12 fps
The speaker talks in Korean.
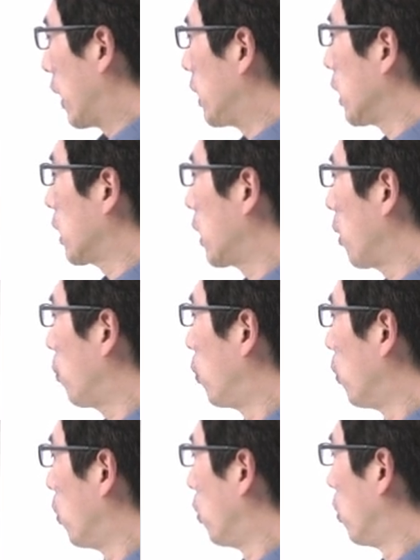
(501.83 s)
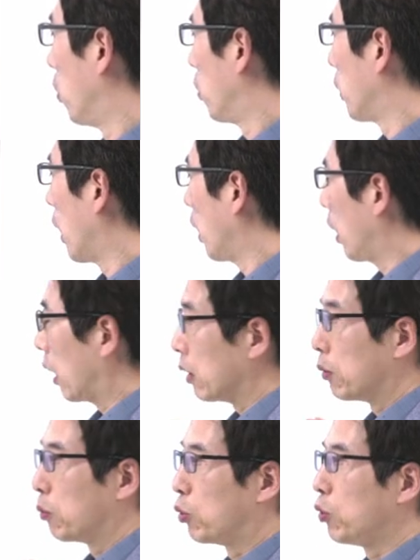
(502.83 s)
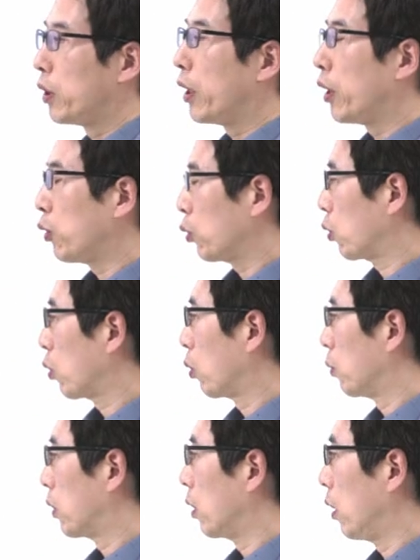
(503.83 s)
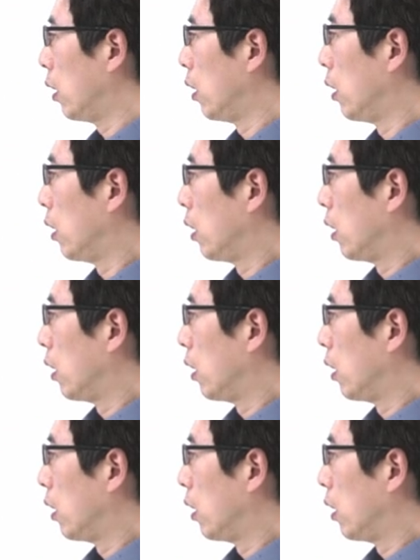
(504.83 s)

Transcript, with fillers: 대식세포나 아니면 분의 효소로부터